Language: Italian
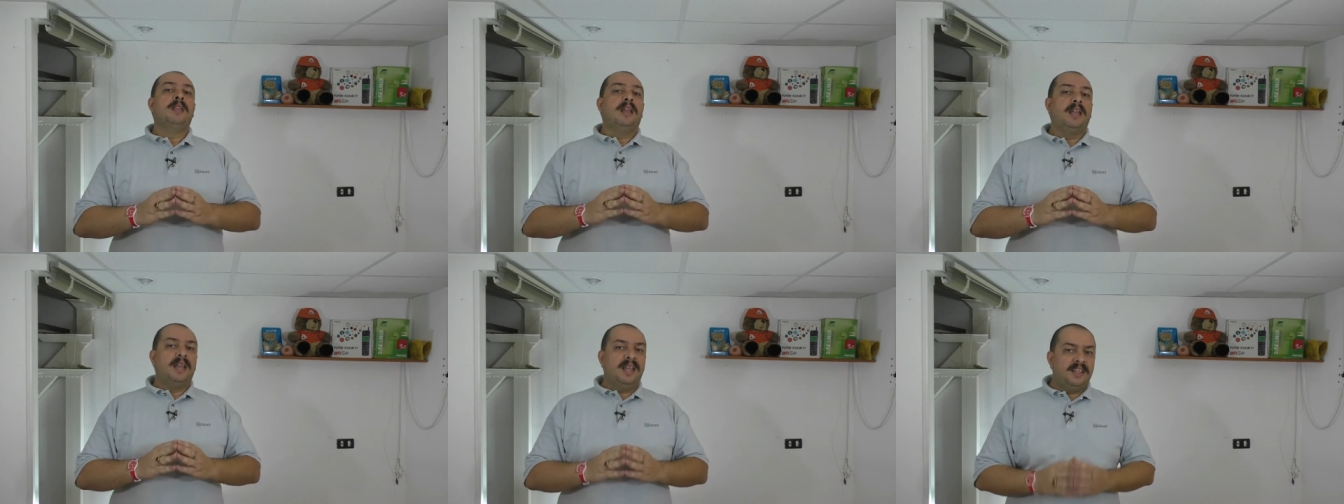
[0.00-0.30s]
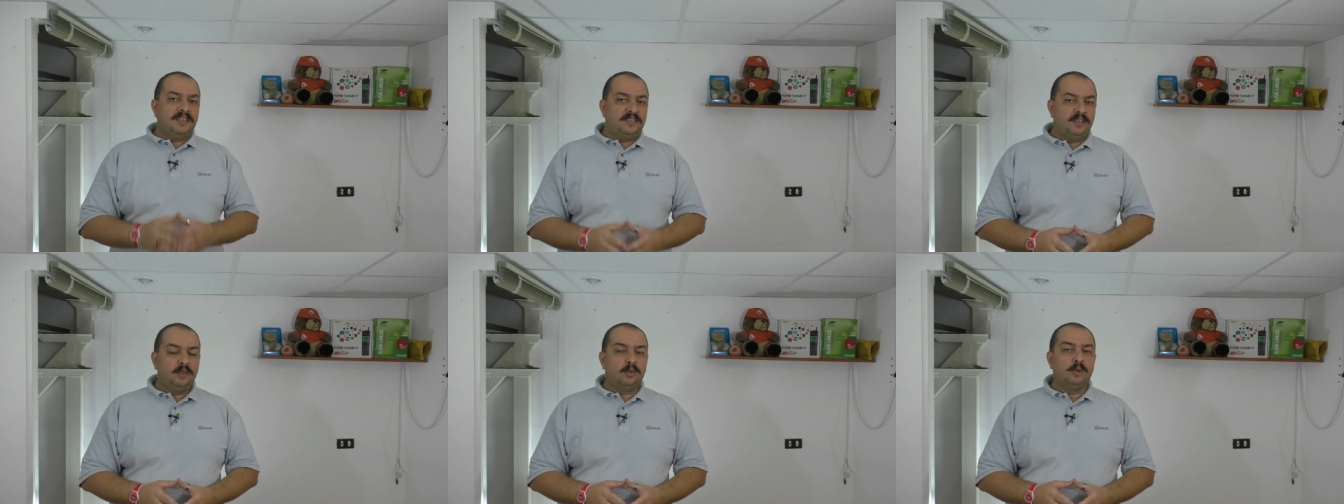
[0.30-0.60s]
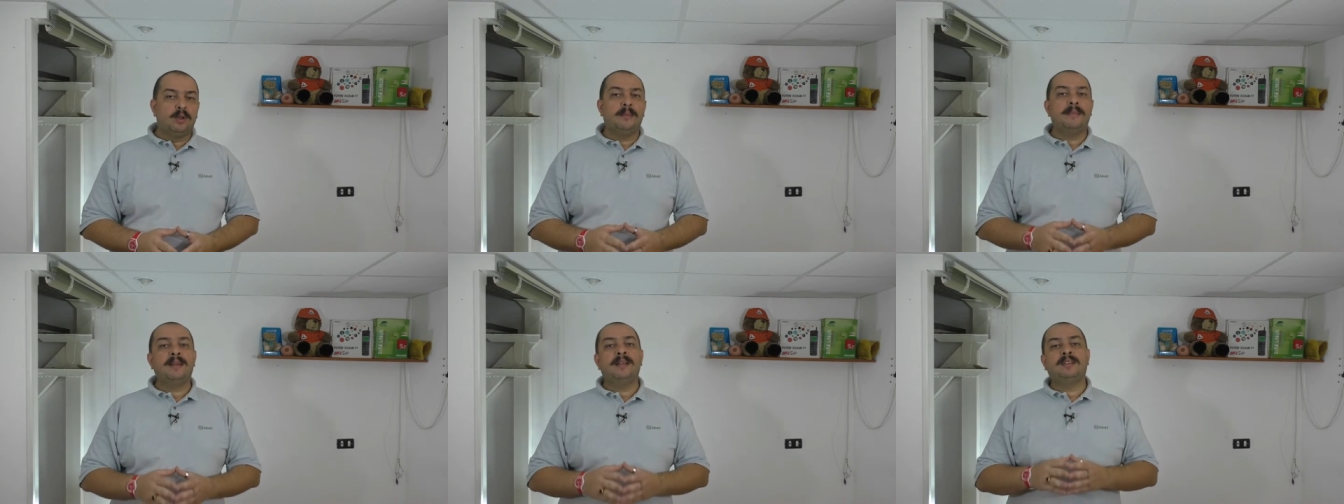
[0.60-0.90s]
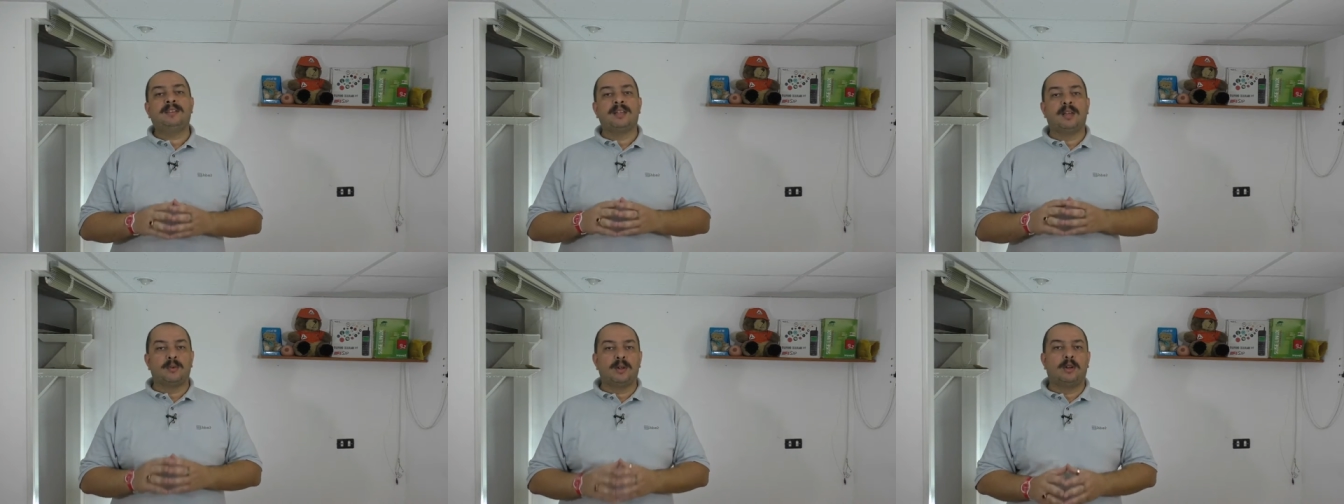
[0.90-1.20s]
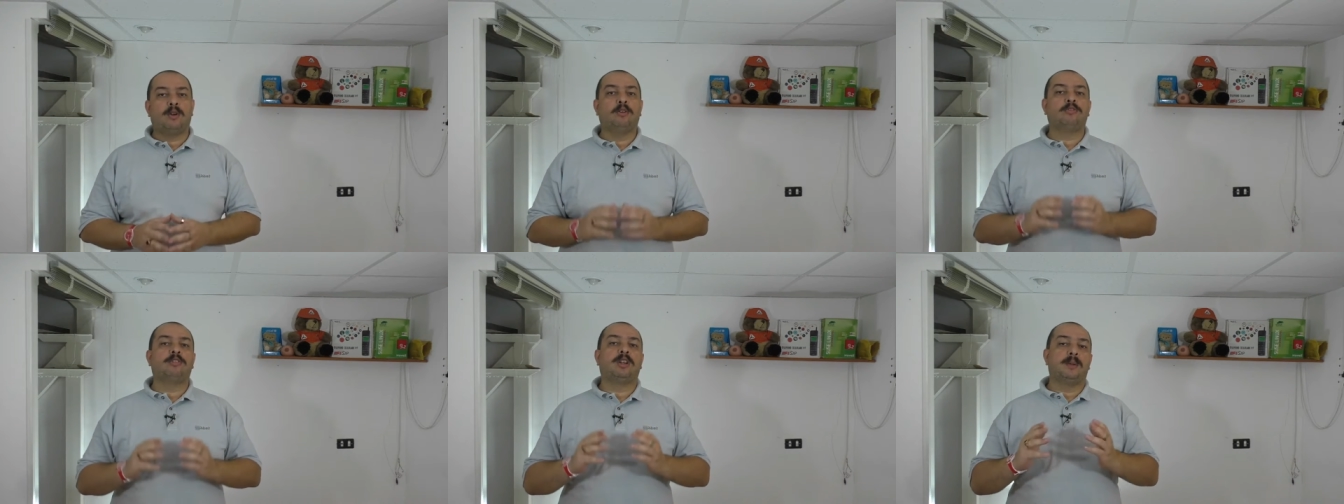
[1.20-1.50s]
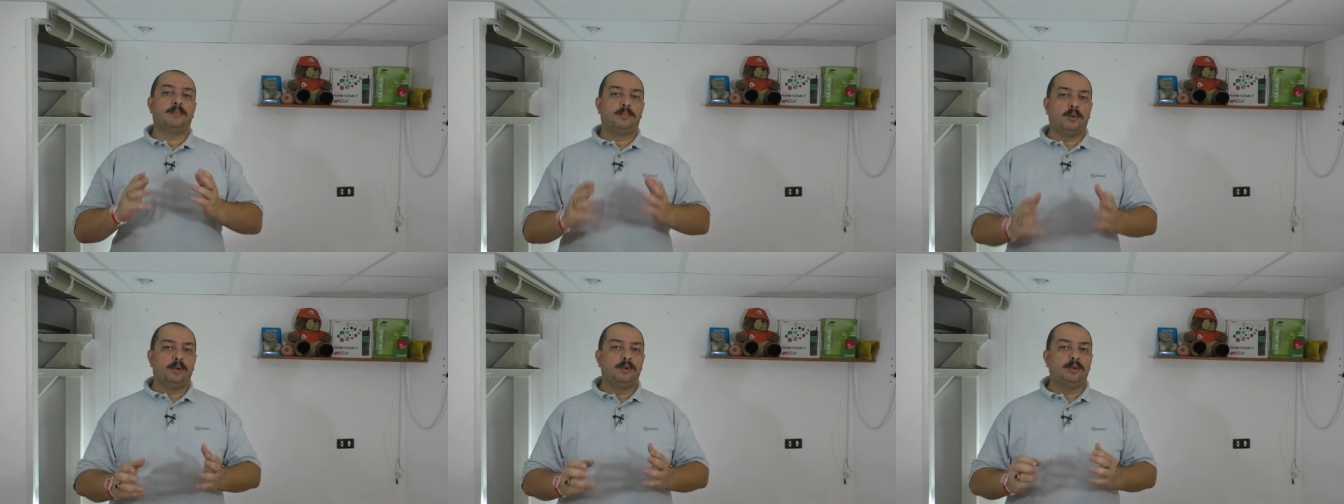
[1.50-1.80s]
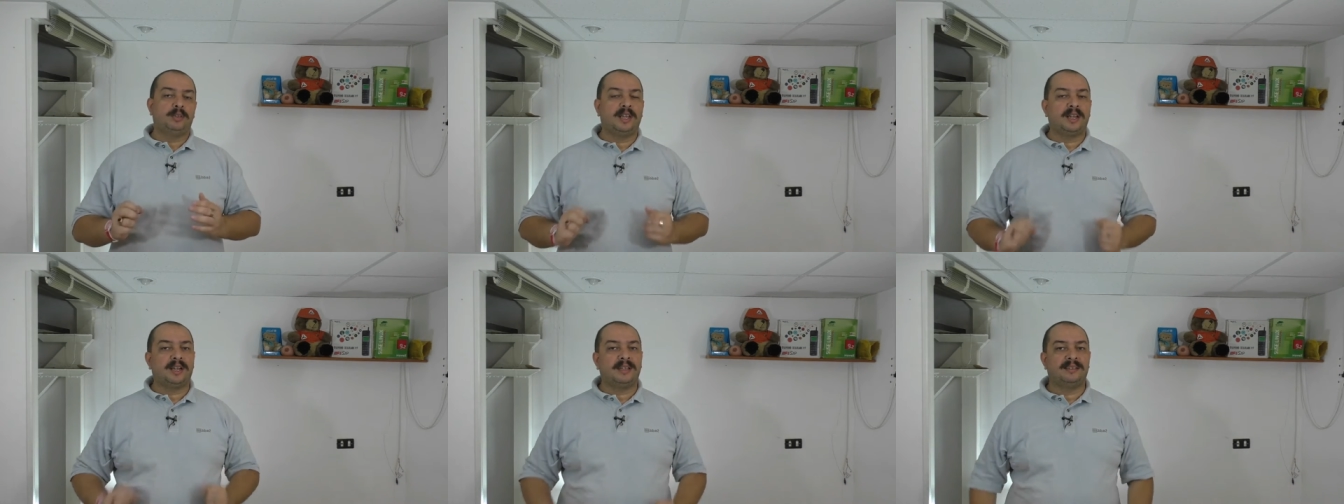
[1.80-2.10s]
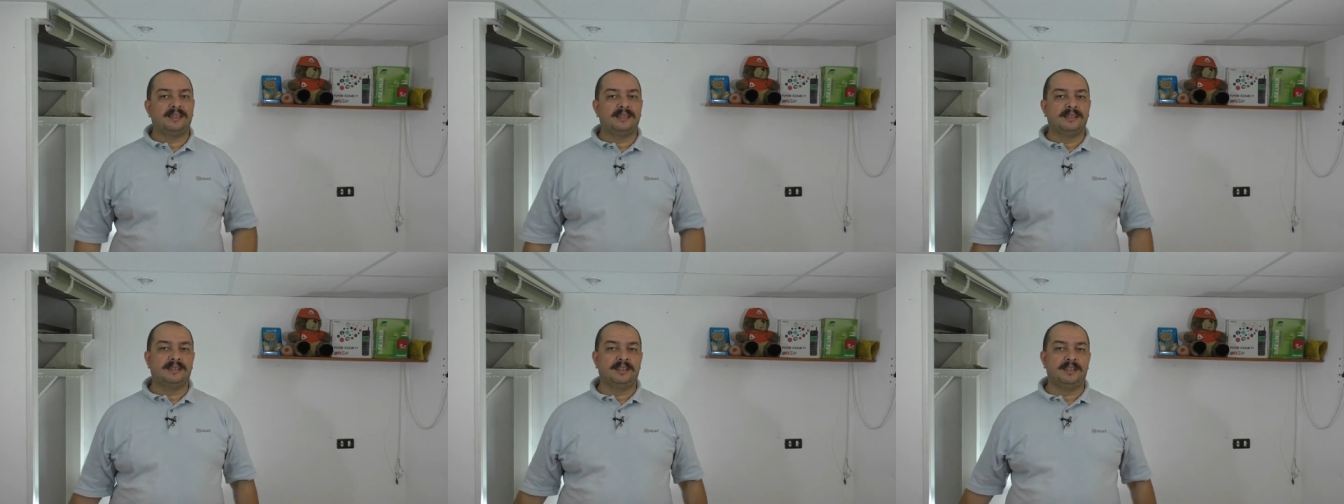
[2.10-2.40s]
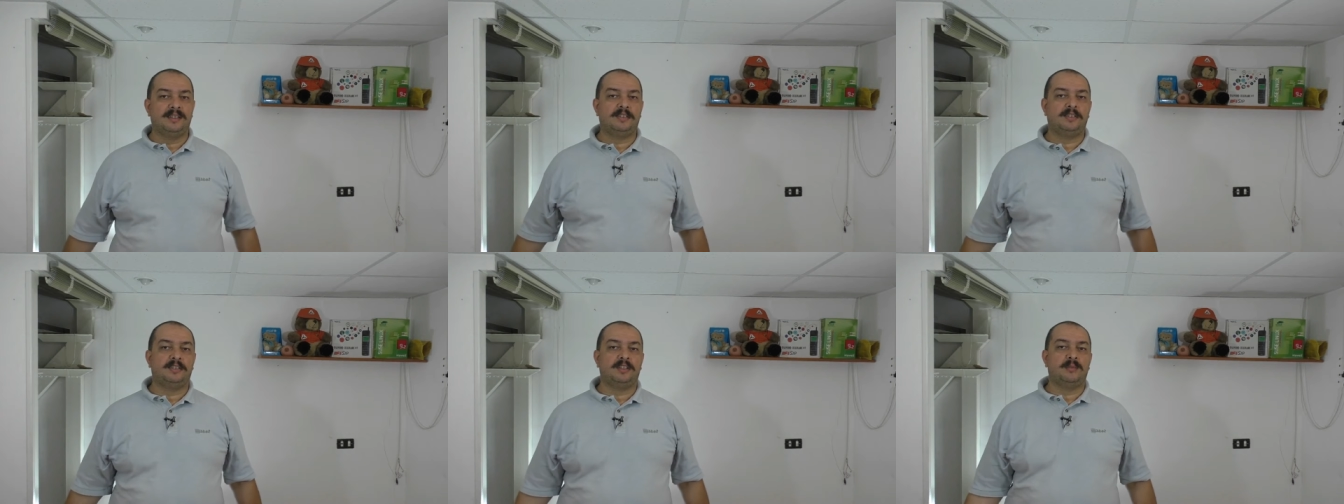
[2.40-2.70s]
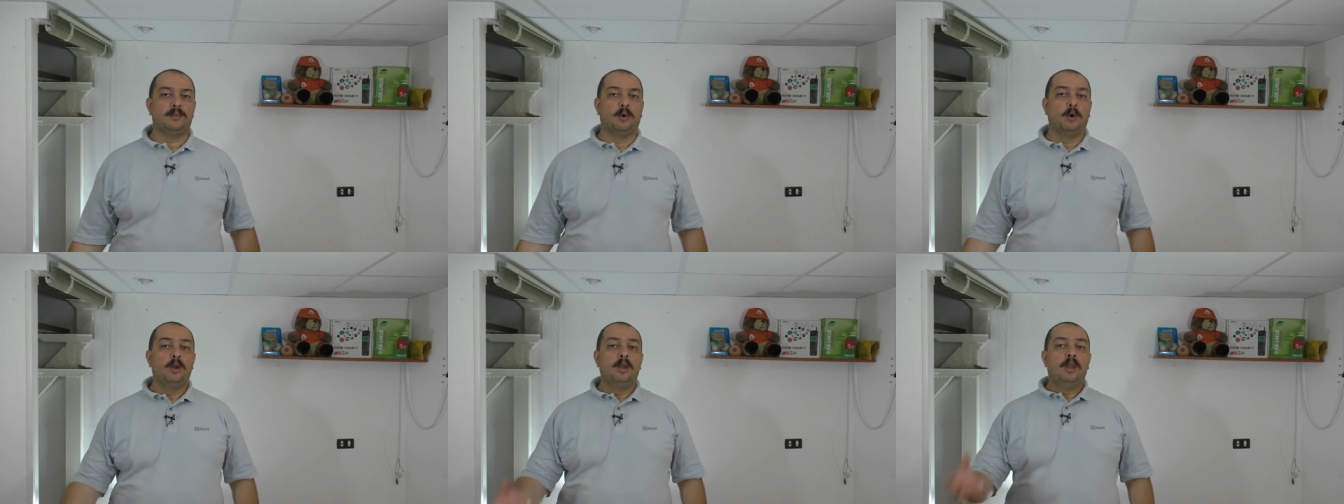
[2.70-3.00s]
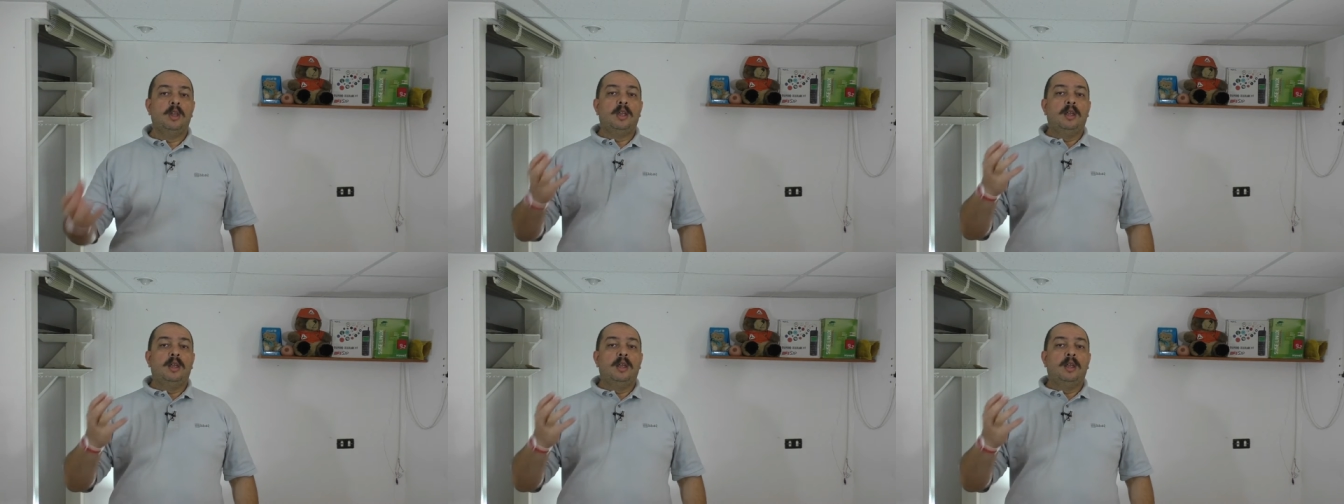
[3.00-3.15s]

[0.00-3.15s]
E sicuramente è una cosa che può aiutare tantissimo,